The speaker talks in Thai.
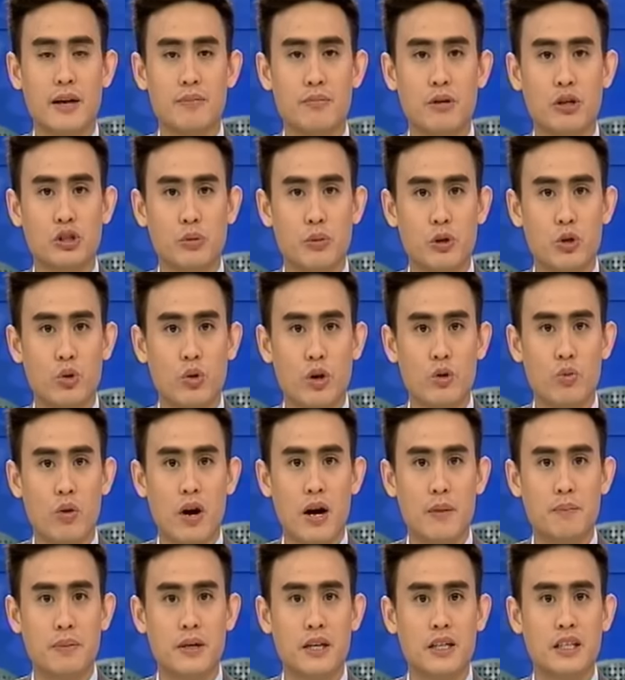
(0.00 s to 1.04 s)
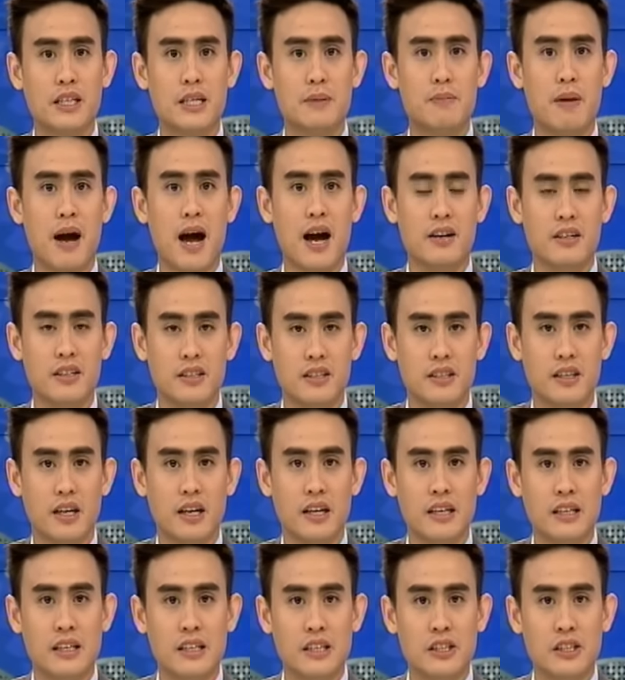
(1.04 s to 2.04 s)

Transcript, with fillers: นะครับ เราจะไปดูกันว่าพื้นที่ภาคเหนือ